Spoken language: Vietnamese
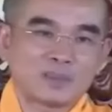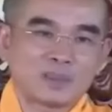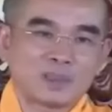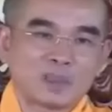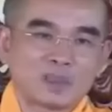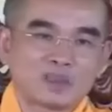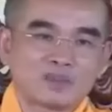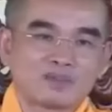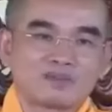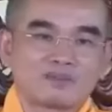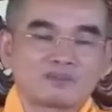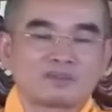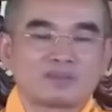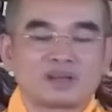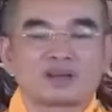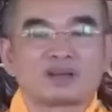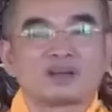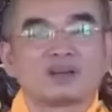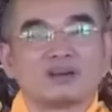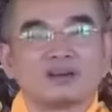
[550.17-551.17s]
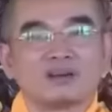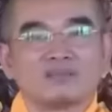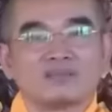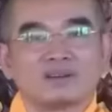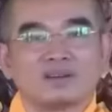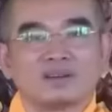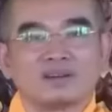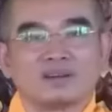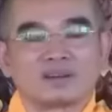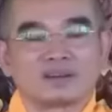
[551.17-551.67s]
tầng hộ vệ đó
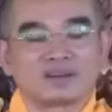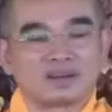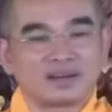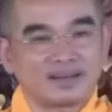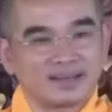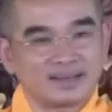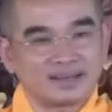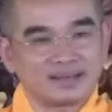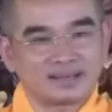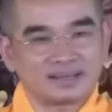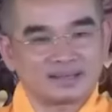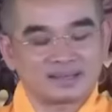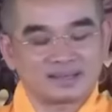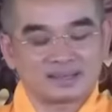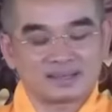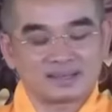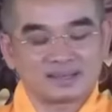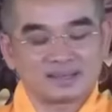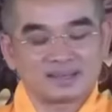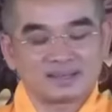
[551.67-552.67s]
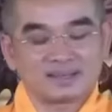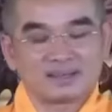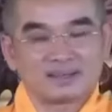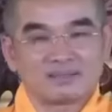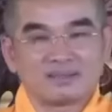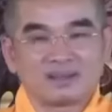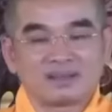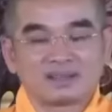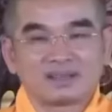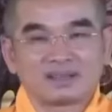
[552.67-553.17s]
khác. Và tầng hộ
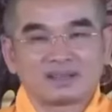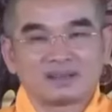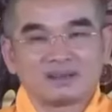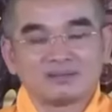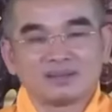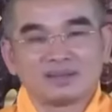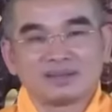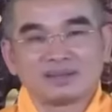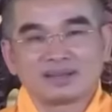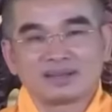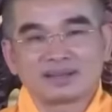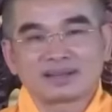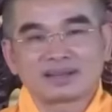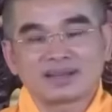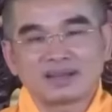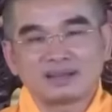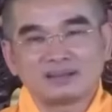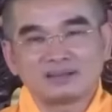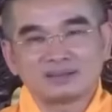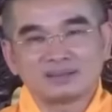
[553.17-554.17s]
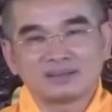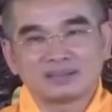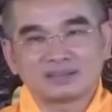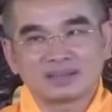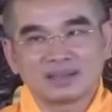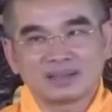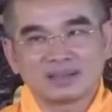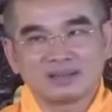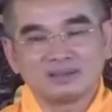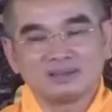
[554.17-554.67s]
vệ càng cao chừng nào
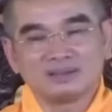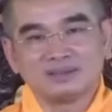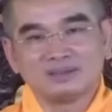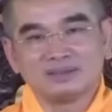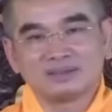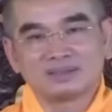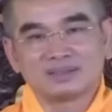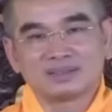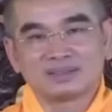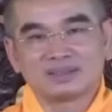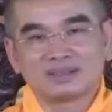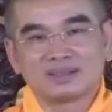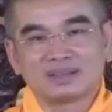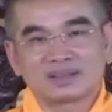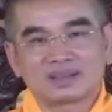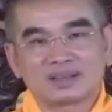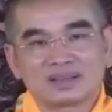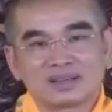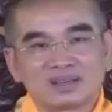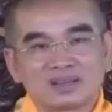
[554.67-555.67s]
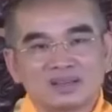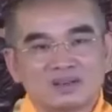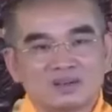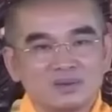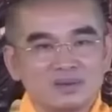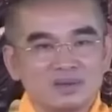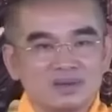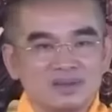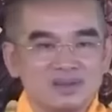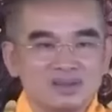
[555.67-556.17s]
thì họ càng giỏi chừng
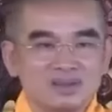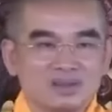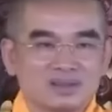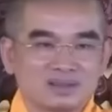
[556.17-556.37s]
đó.